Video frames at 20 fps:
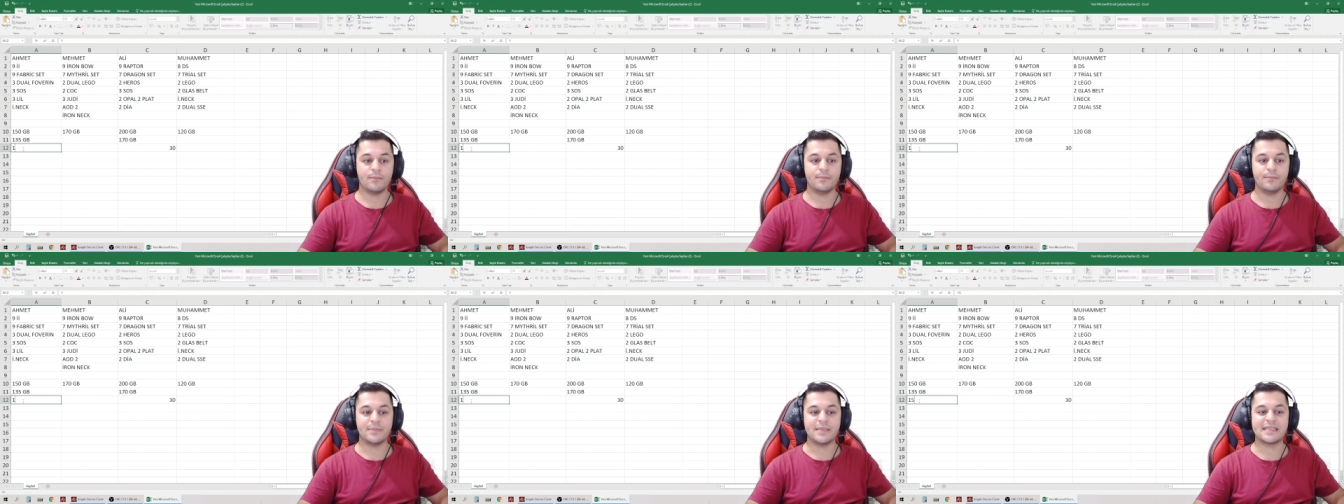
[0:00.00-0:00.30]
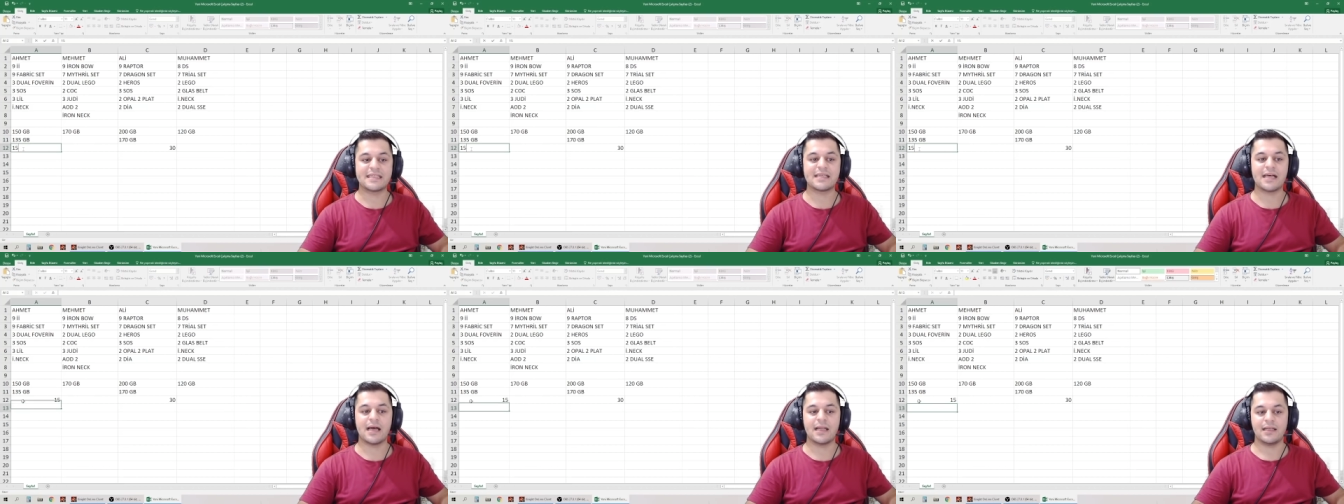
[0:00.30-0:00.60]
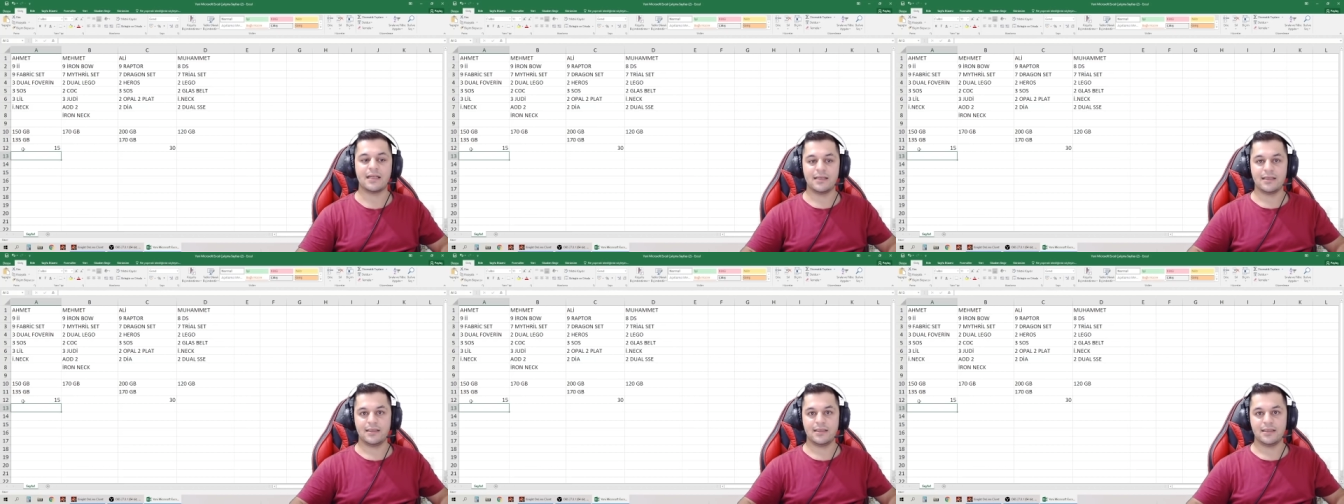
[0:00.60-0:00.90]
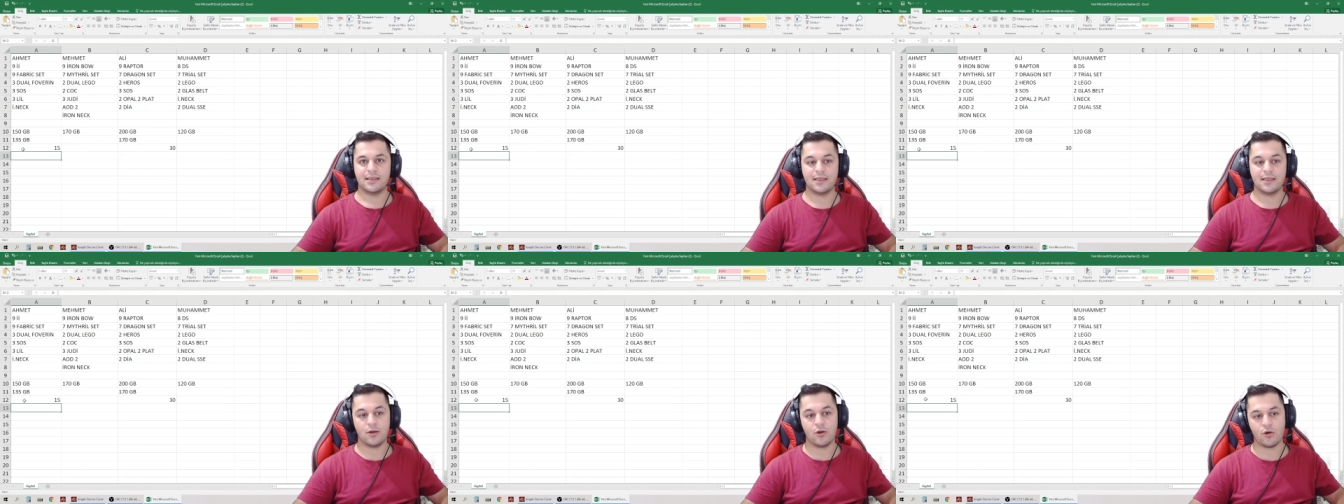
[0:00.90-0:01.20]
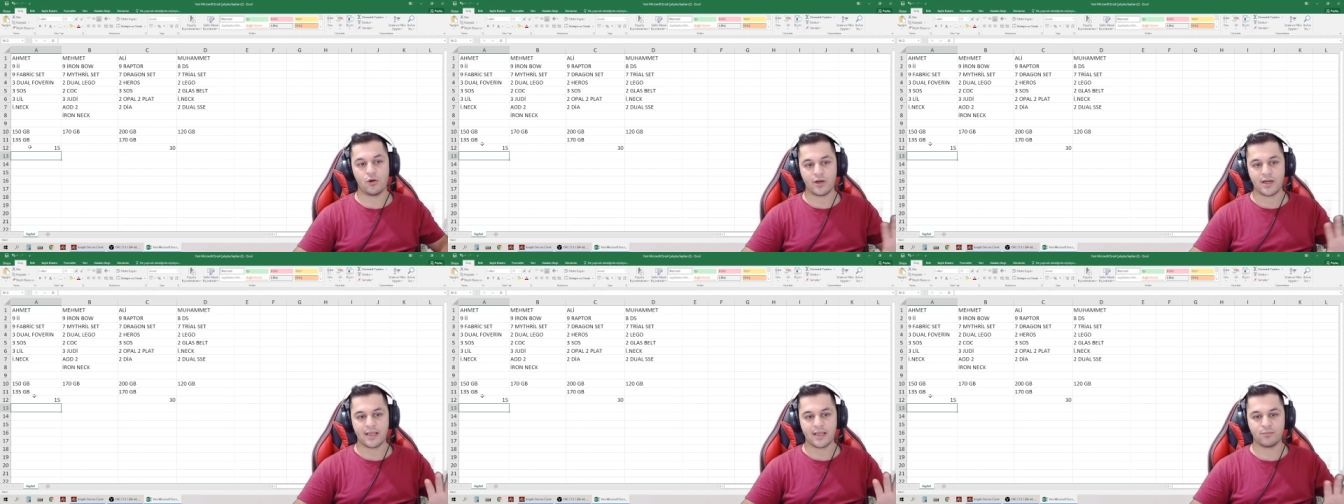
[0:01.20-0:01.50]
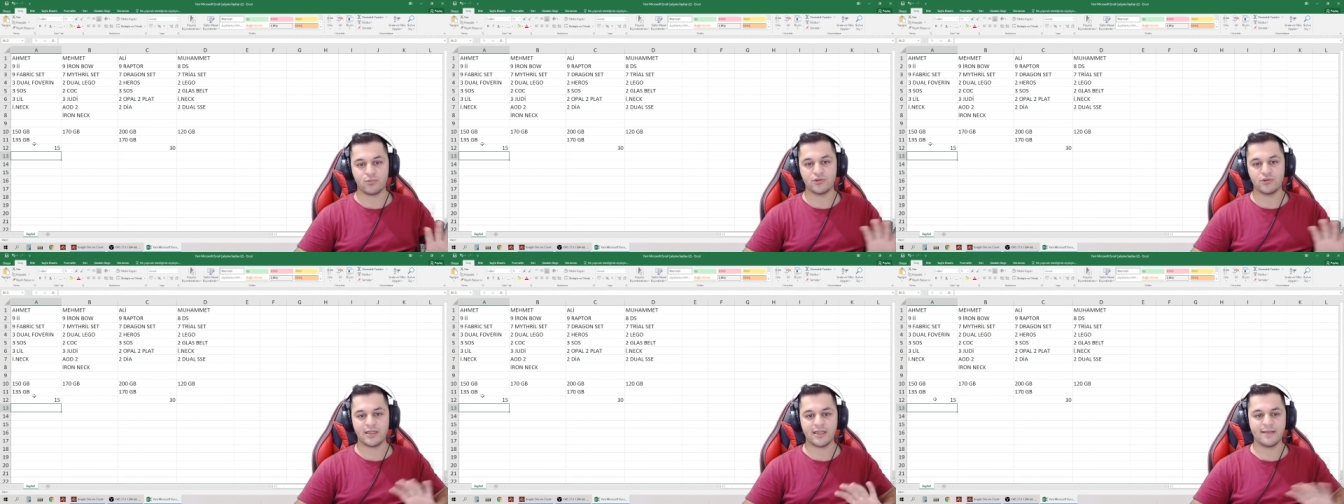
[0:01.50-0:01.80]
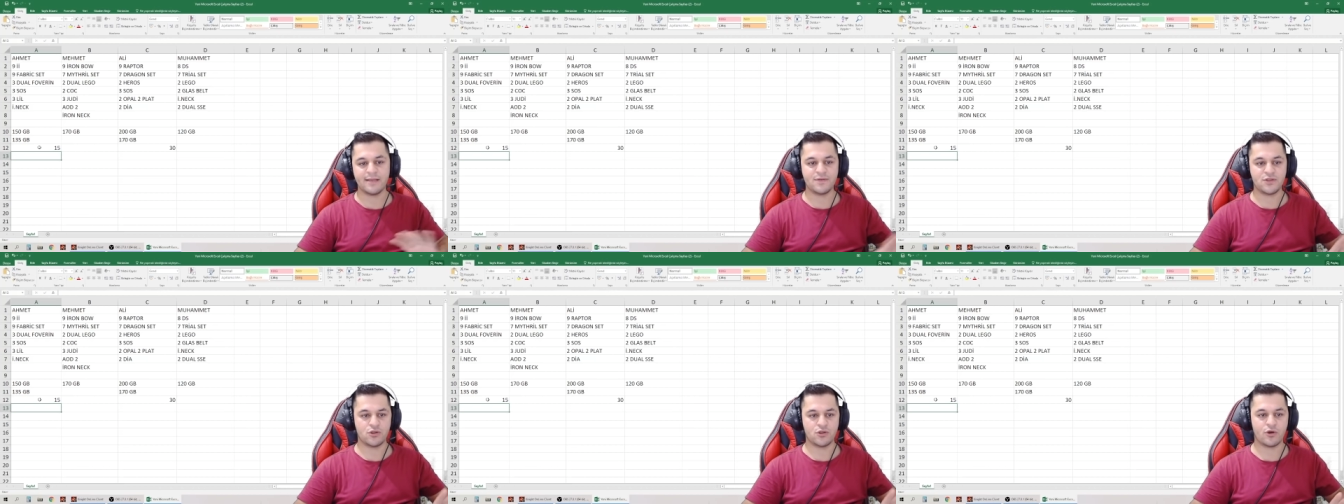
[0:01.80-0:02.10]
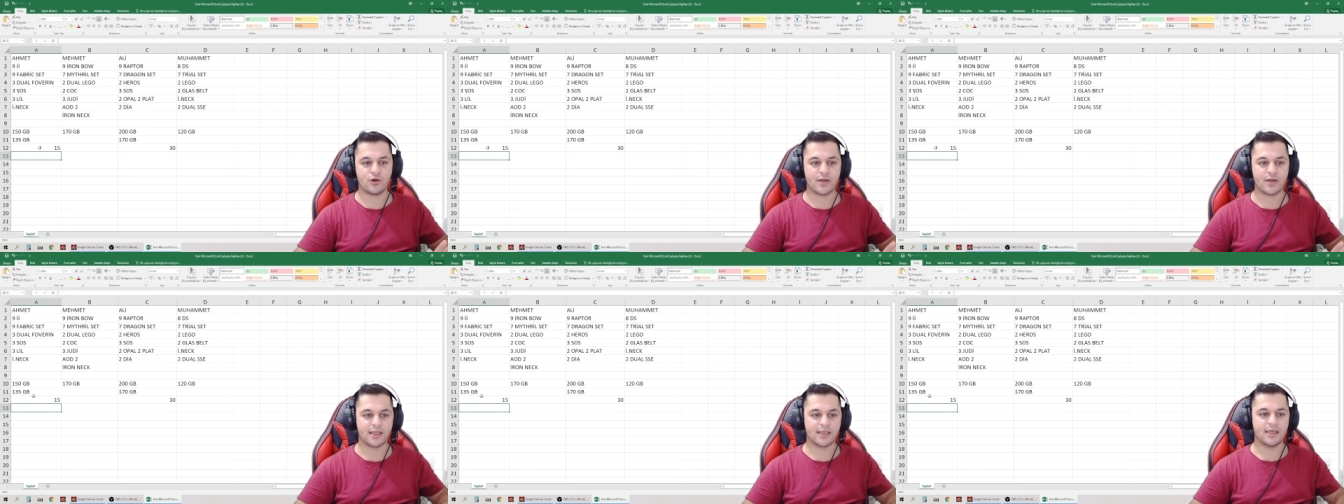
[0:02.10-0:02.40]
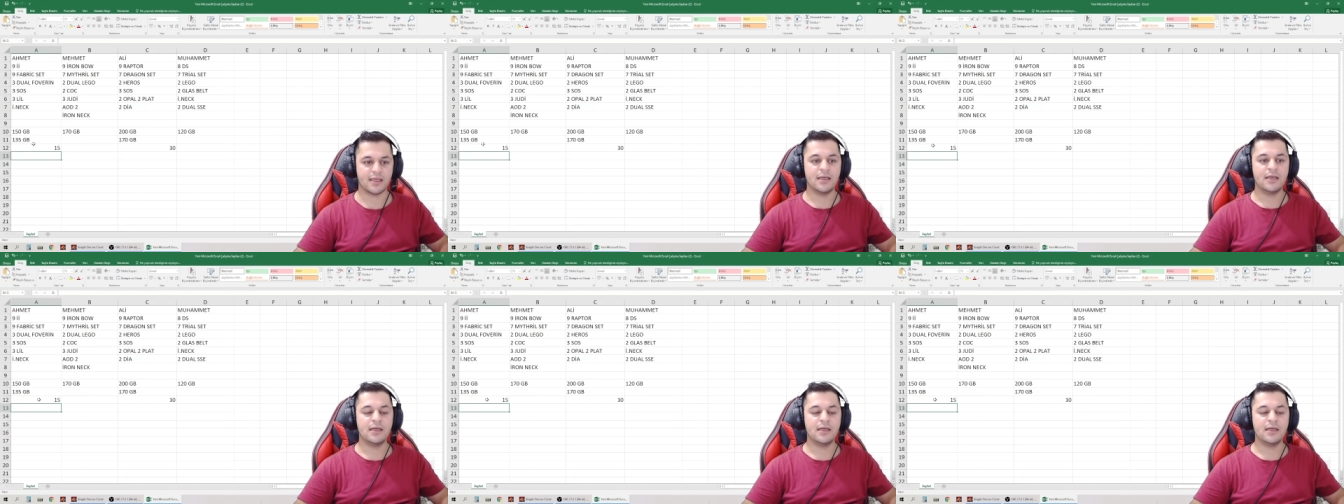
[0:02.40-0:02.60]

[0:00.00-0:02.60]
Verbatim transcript: Misal. Örnek. Bunlar hepsi örnek.